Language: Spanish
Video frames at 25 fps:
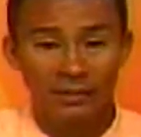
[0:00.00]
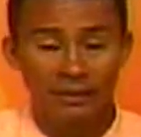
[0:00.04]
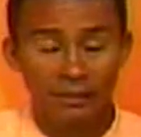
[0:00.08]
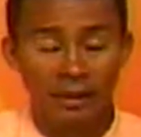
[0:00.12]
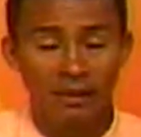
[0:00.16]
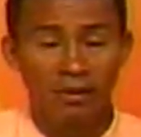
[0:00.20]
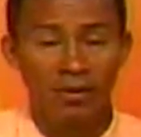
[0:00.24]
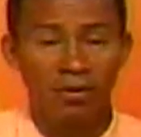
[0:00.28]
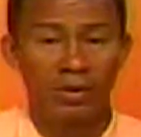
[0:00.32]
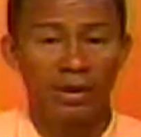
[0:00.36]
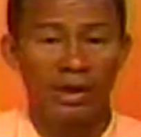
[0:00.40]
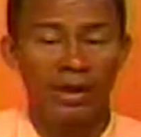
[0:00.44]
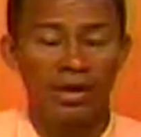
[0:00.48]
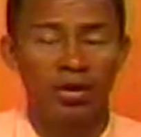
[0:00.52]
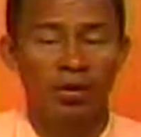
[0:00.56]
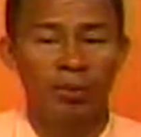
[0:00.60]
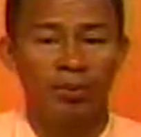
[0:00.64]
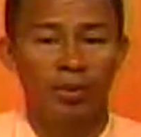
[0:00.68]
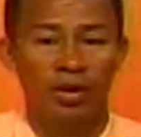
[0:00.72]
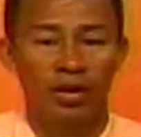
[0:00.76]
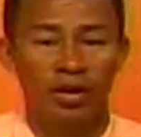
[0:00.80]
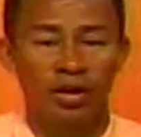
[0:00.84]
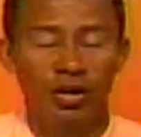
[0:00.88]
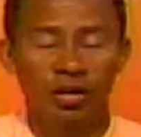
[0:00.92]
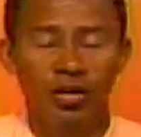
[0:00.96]
Bien por ello,
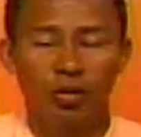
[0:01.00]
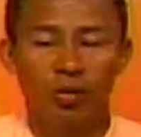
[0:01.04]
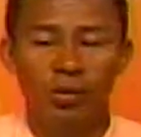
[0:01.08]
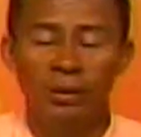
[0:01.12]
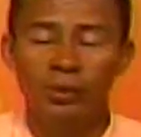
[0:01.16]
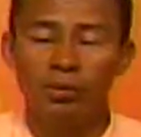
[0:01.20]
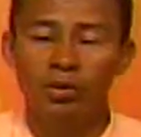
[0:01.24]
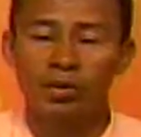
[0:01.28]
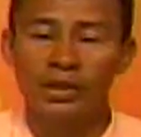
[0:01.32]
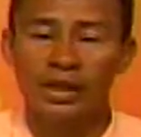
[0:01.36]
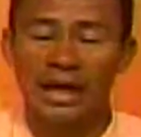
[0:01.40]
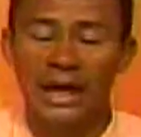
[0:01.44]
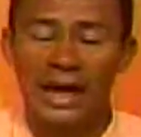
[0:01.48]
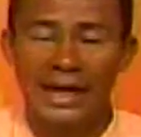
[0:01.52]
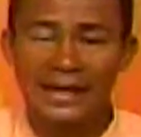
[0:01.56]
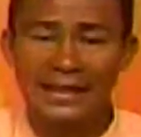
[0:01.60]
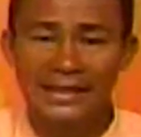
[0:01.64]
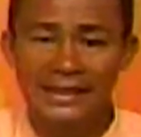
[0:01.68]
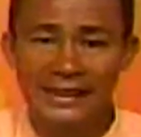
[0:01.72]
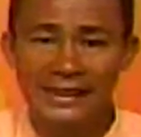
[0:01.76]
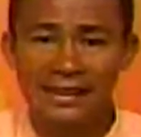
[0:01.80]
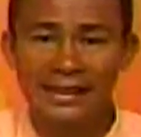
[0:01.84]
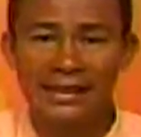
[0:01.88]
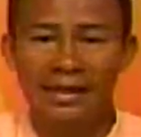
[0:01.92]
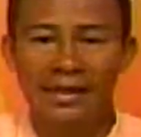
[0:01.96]
por ello estuvimos
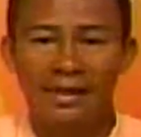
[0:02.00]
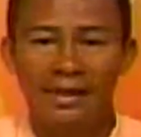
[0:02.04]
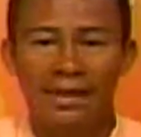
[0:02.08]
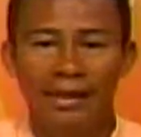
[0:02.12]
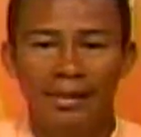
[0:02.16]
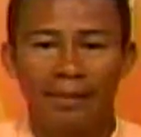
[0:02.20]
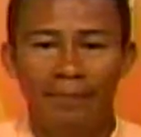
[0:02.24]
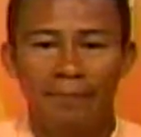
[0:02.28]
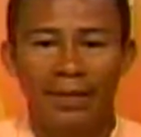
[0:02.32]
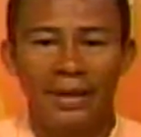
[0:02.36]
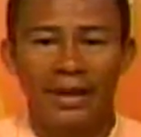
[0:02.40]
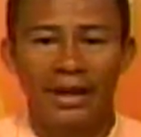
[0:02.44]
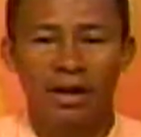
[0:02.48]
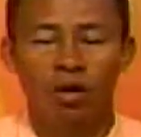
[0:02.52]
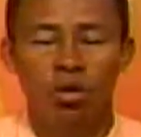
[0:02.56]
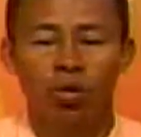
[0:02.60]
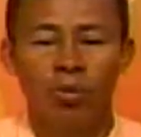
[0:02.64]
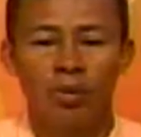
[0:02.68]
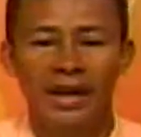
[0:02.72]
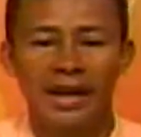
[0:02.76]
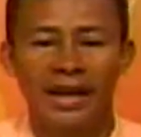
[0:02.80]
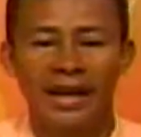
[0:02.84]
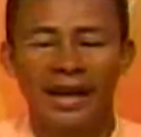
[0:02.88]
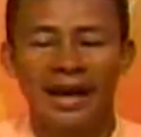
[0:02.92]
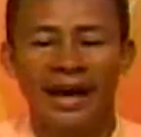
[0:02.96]
allí para
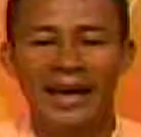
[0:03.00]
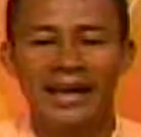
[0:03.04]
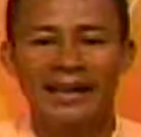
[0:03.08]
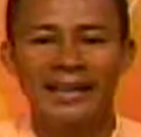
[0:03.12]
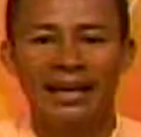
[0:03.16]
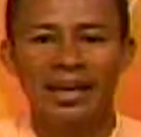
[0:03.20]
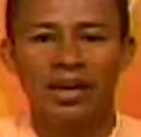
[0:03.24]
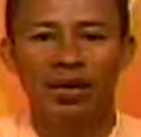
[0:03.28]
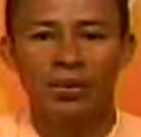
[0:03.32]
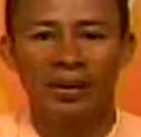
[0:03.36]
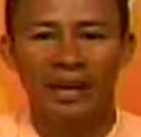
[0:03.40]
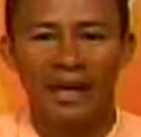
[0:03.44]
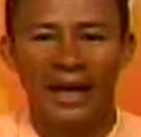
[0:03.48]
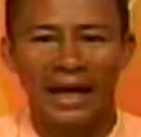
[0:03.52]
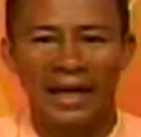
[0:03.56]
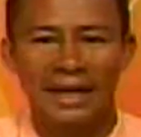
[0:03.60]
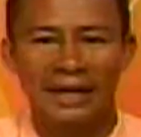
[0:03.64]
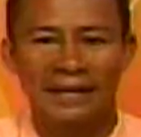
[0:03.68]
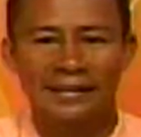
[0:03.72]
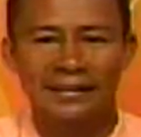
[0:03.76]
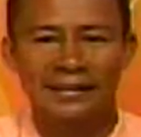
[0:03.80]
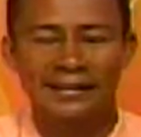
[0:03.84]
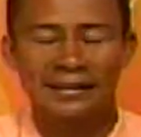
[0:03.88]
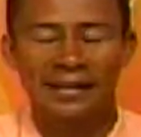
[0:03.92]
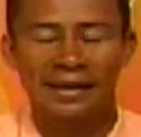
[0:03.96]
cubrir estas
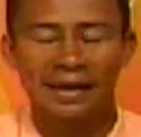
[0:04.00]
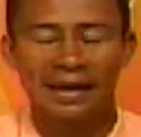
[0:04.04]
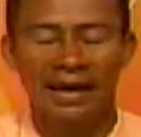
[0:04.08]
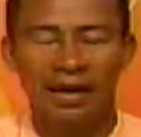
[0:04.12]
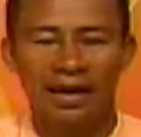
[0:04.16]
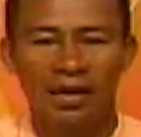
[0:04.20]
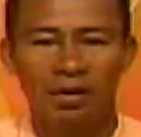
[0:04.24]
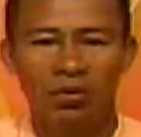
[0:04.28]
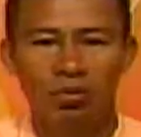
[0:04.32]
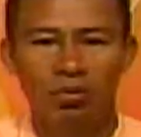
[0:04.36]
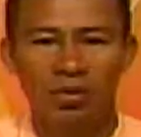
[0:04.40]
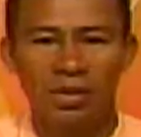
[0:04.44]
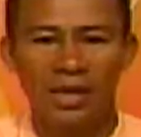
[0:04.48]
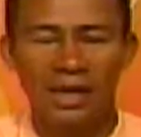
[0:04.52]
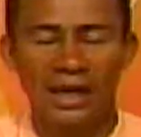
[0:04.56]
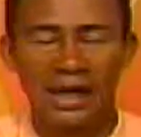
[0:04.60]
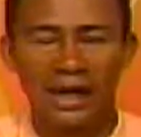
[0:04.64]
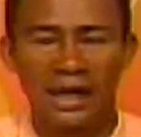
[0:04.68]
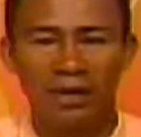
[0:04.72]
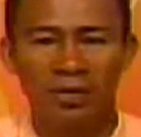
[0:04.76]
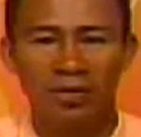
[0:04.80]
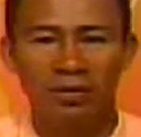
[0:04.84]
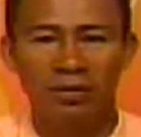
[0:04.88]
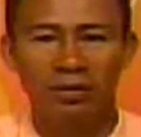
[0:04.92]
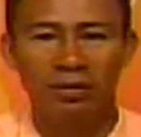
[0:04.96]
novedades en un
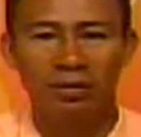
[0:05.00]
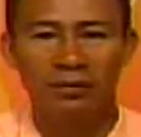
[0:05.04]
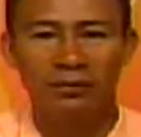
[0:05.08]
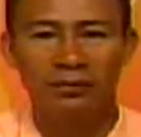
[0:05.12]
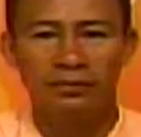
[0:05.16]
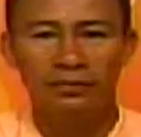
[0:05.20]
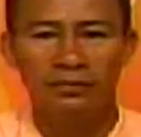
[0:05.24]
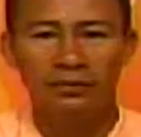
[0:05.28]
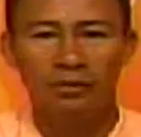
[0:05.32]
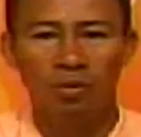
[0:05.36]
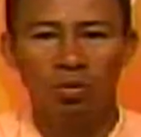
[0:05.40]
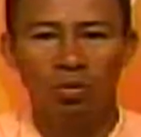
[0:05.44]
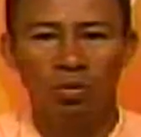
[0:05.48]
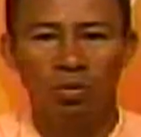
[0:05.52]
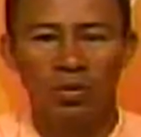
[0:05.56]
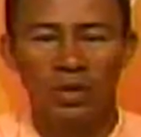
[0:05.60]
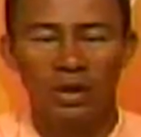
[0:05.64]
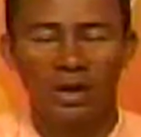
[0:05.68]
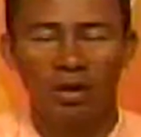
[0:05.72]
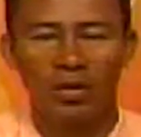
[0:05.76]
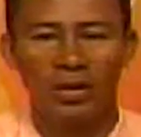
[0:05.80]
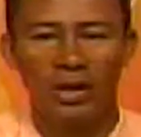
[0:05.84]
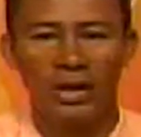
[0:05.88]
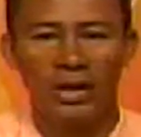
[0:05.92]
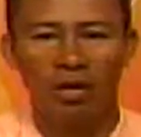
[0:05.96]
diálogo
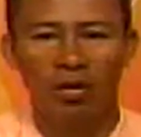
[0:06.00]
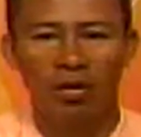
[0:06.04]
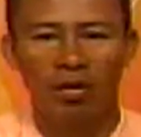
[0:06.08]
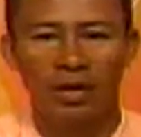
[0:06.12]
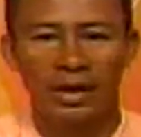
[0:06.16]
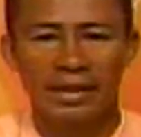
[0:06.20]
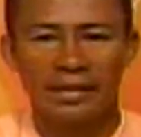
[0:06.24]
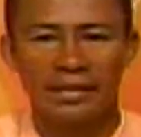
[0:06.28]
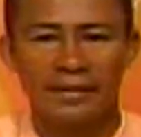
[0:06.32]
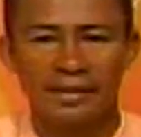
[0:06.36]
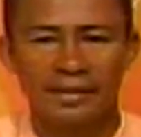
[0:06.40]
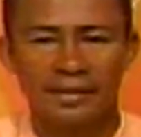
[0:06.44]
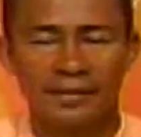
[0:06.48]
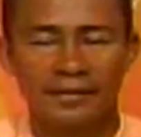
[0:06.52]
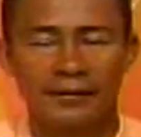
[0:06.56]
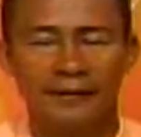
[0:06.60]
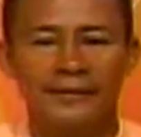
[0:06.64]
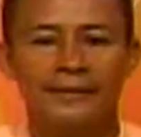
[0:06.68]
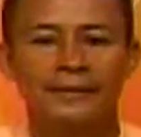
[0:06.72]
luego del congresillo.